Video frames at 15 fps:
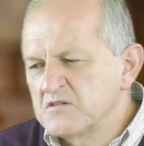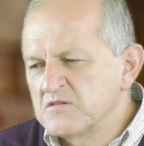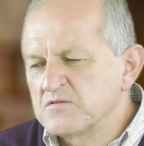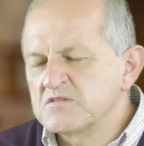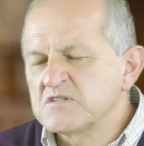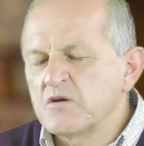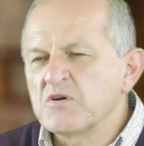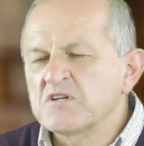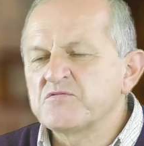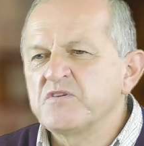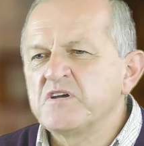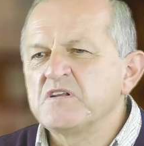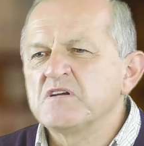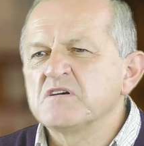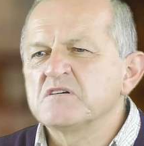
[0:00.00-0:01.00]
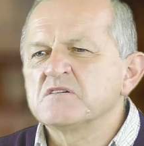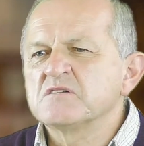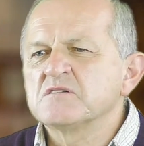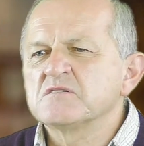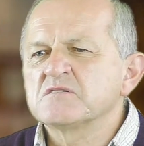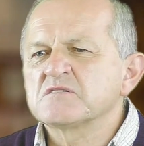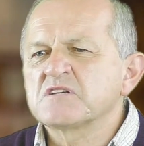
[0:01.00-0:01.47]
załatwienie
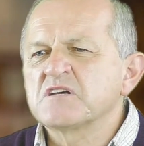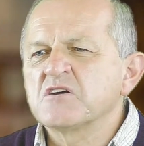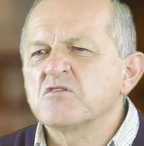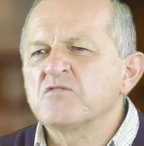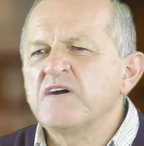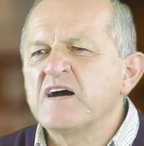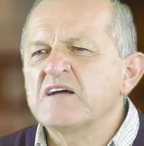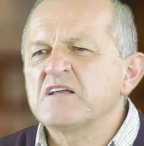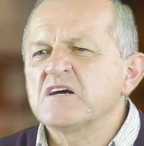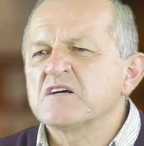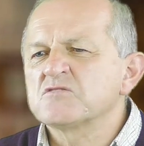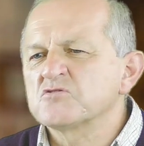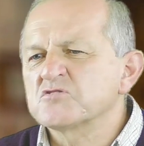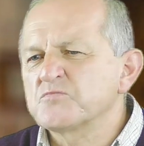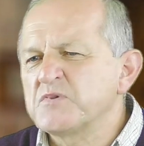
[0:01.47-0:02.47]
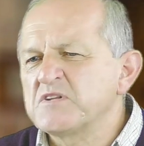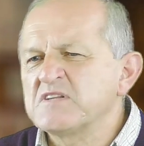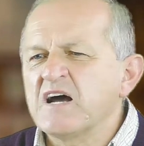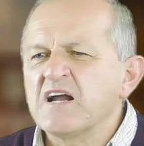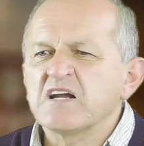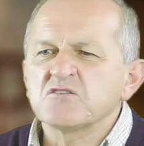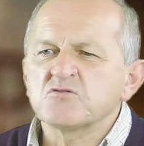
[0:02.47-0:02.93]
skierowania do
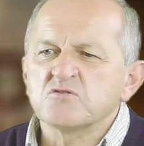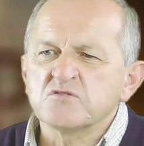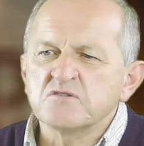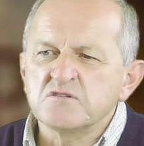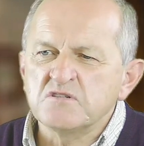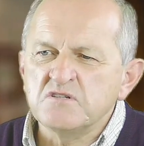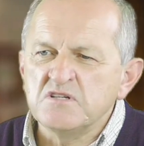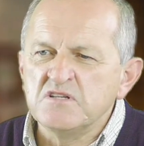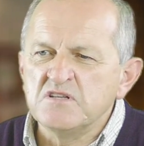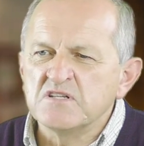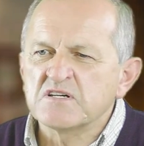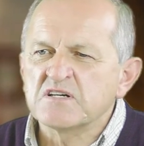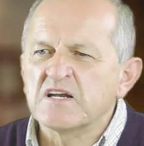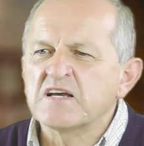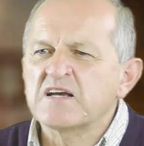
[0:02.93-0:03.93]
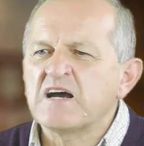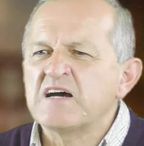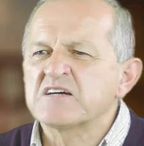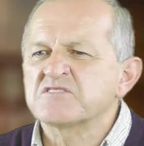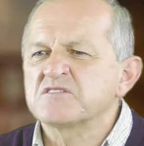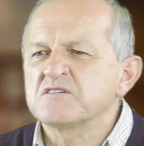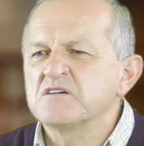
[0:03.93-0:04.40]
szpitala, do innych
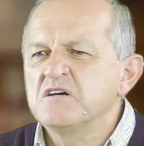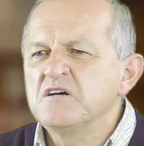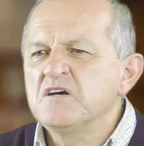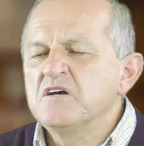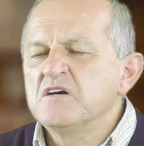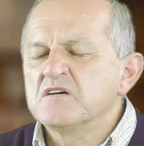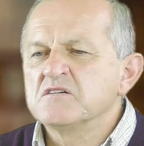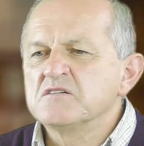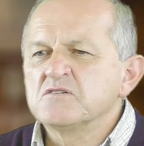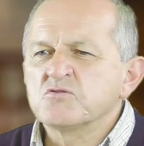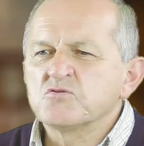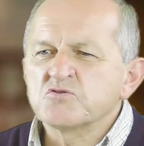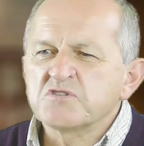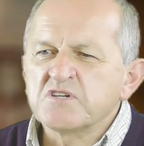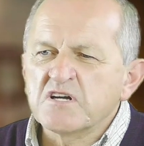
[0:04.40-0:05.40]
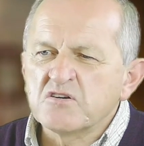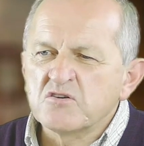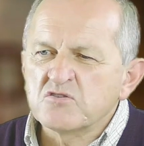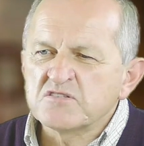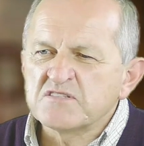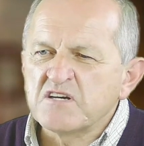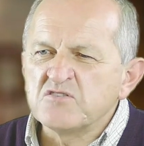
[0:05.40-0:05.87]
lekarzy, różnego
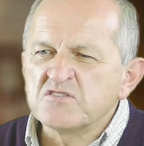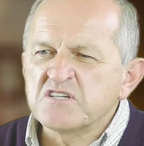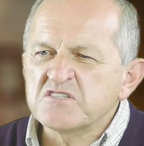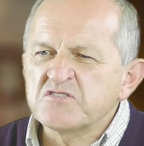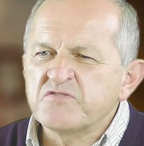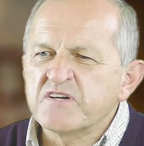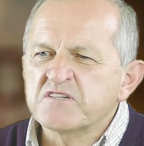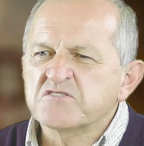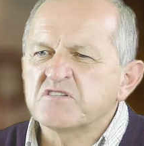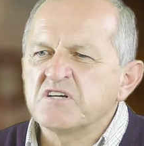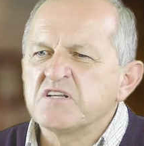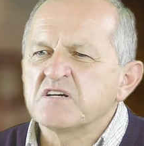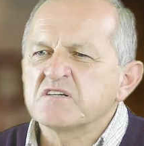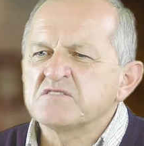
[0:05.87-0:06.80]
rodzaju zaświadczenia.